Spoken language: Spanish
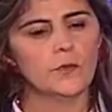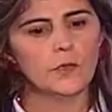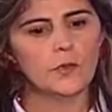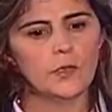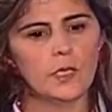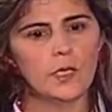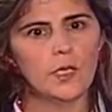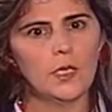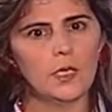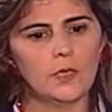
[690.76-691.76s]
creo
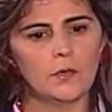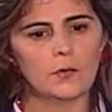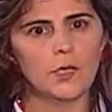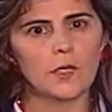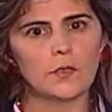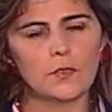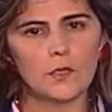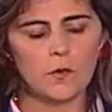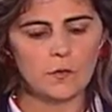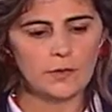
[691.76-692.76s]
que el gobierno se
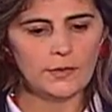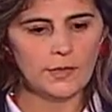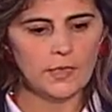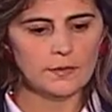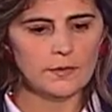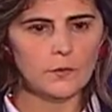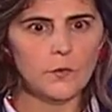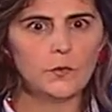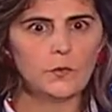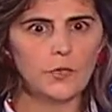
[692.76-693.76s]
dio cuenta que, hace
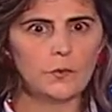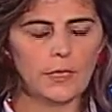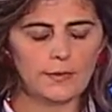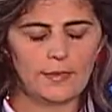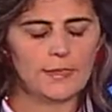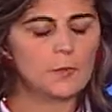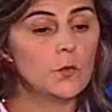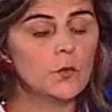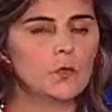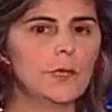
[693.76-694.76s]
eh, que es
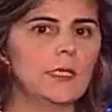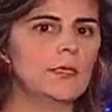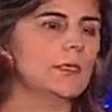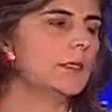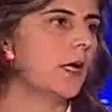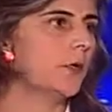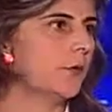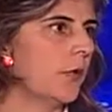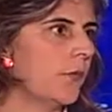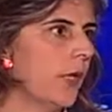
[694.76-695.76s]
mucho más necesaria
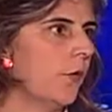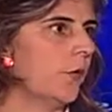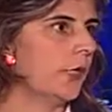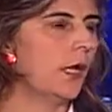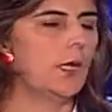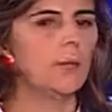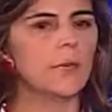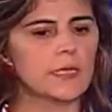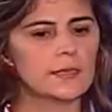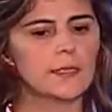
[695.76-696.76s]
una pedagogía de la
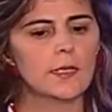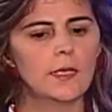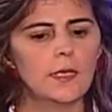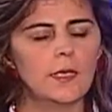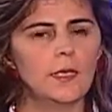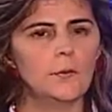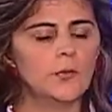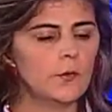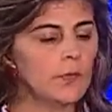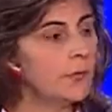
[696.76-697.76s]
paz. El
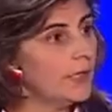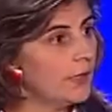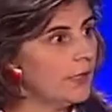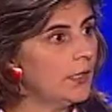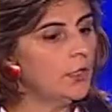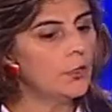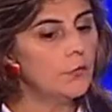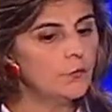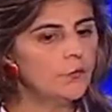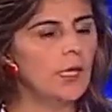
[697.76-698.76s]
problema aquí no
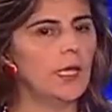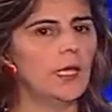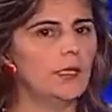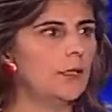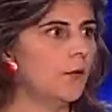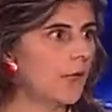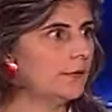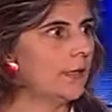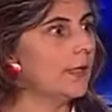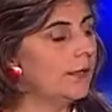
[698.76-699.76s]
fue el
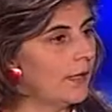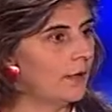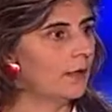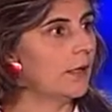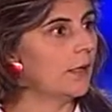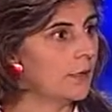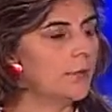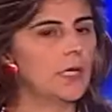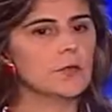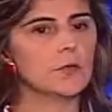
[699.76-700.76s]
debate guerra y
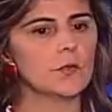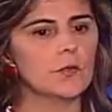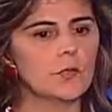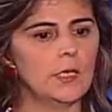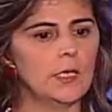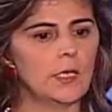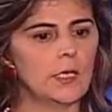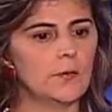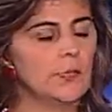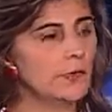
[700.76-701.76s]
paz. Yo creo que
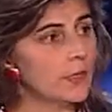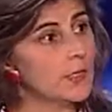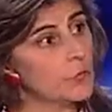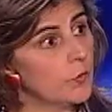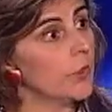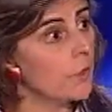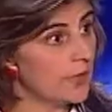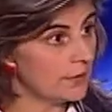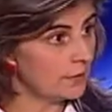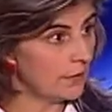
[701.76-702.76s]
las banderas
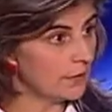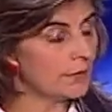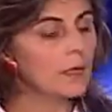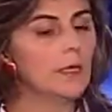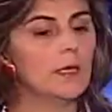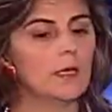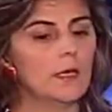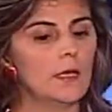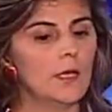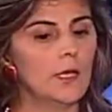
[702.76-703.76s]
uribistas
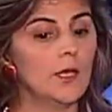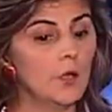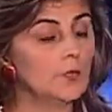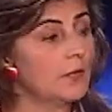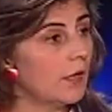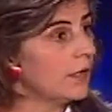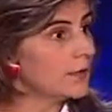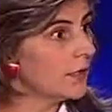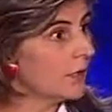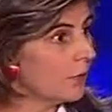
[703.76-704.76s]
eh, en contra de
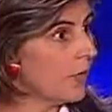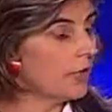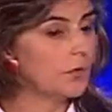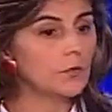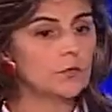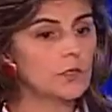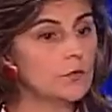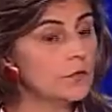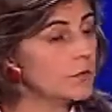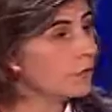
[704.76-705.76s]
este esquema de
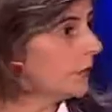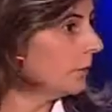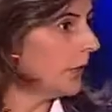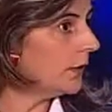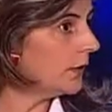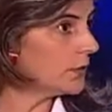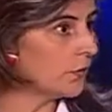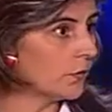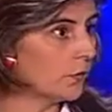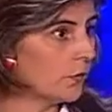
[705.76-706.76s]
negociación son tan válidas
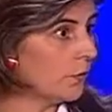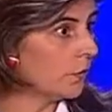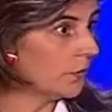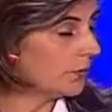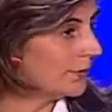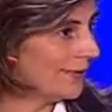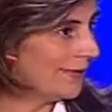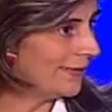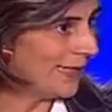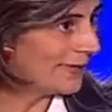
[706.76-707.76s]
como
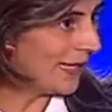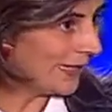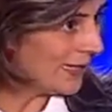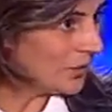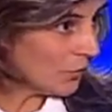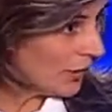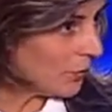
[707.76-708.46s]
las de aquellos que lo